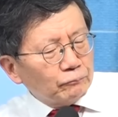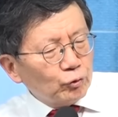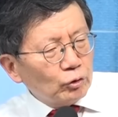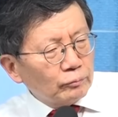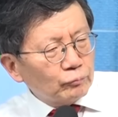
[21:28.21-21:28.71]

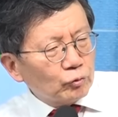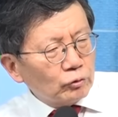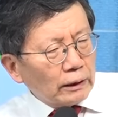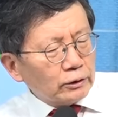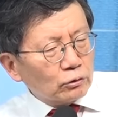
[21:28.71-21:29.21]

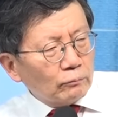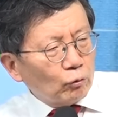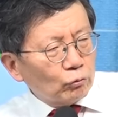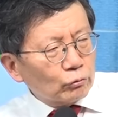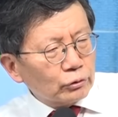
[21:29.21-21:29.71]
위험한지도
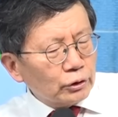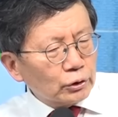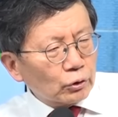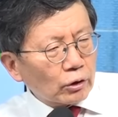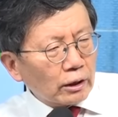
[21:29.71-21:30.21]
모르고
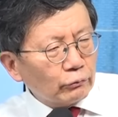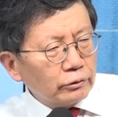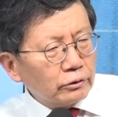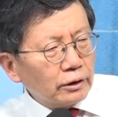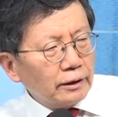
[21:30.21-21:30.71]
기어들어가고
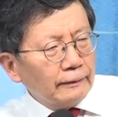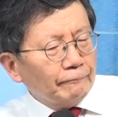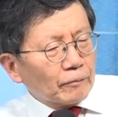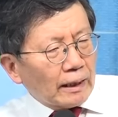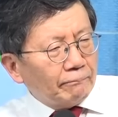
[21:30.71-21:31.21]
있는데
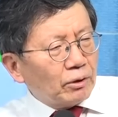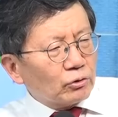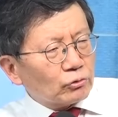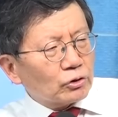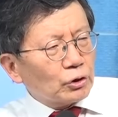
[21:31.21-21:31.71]

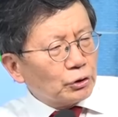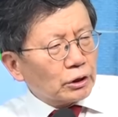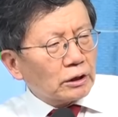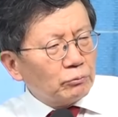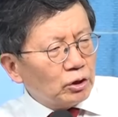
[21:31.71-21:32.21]
한반도에서
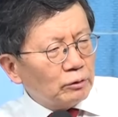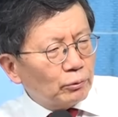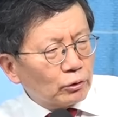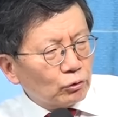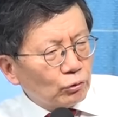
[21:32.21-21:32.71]
전쟁 나면
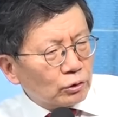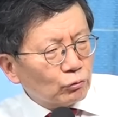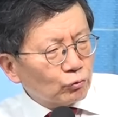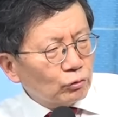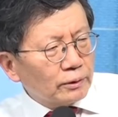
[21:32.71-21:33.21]
일본은 뒤에서
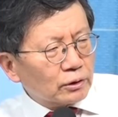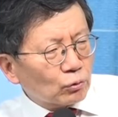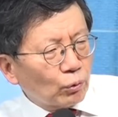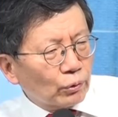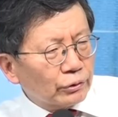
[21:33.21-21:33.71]
웃으면서
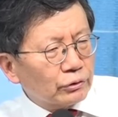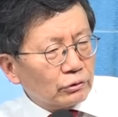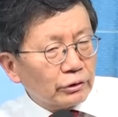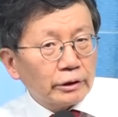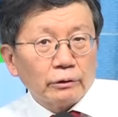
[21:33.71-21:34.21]
돈 걷는
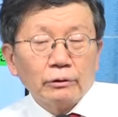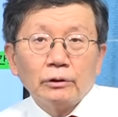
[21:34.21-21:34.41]
거예요.